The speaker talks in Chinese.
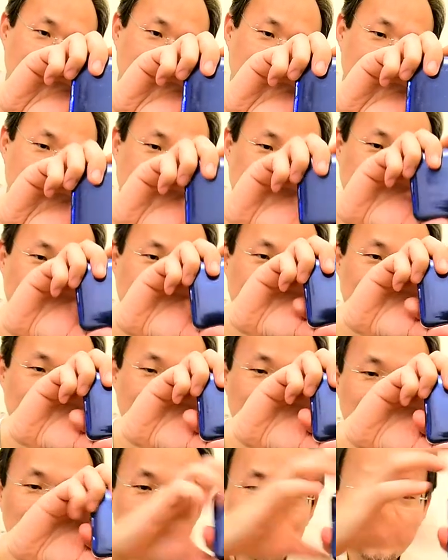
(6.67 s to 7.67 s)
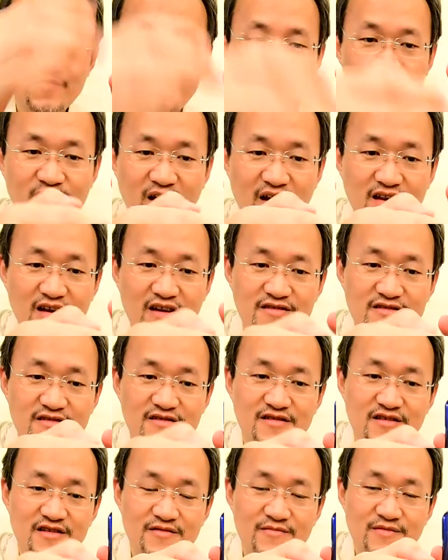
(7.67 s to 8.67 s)
它就会去拍到这个
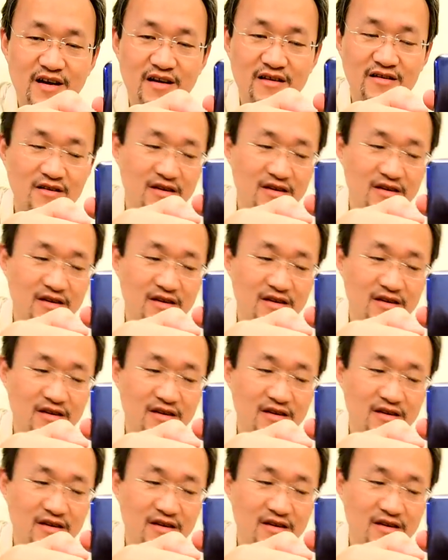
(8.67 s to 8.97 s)
地方，